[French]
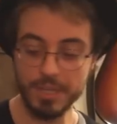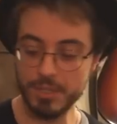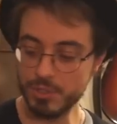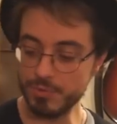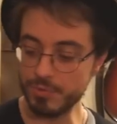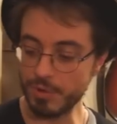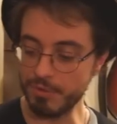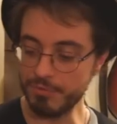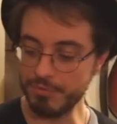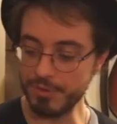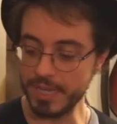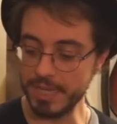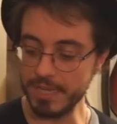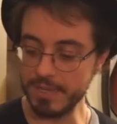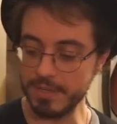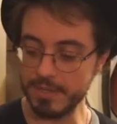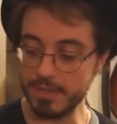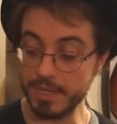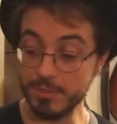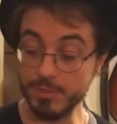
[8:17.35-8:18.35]
Je vous
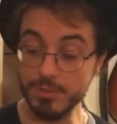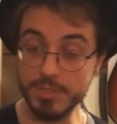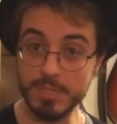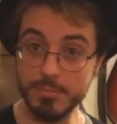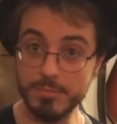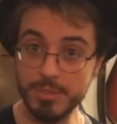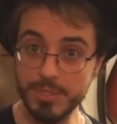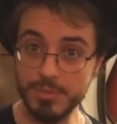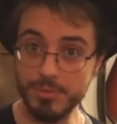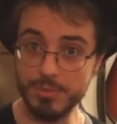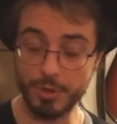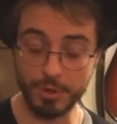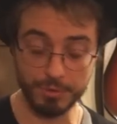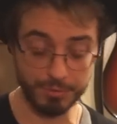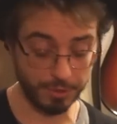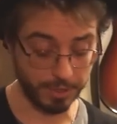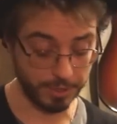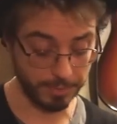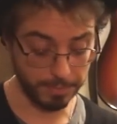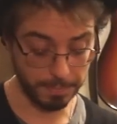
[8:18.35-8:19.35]
refais la deuxième ligne du
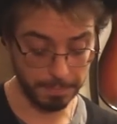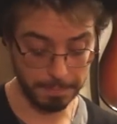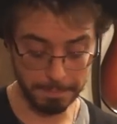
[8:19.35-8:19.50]
refrain.